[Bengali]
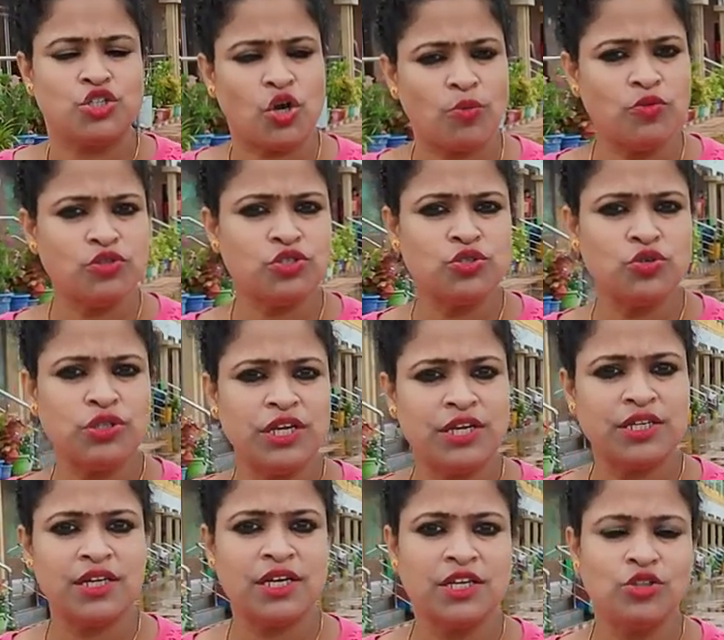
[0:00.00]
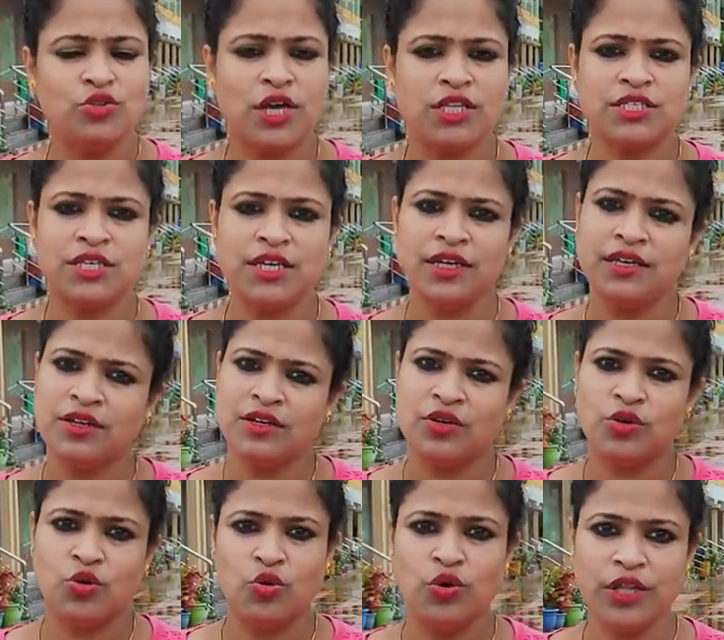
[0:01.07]
সমস্ত দিকটা কিন্তু আজকে
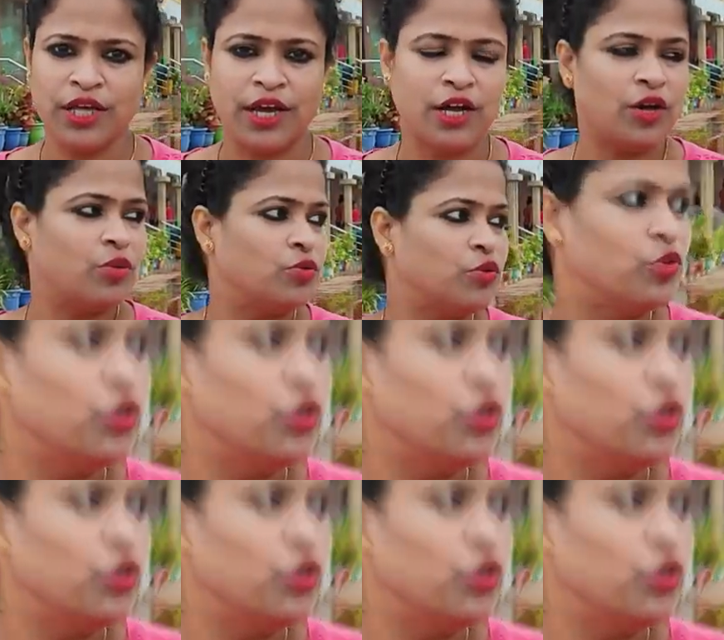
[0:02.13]
ঘুরে দেখাবো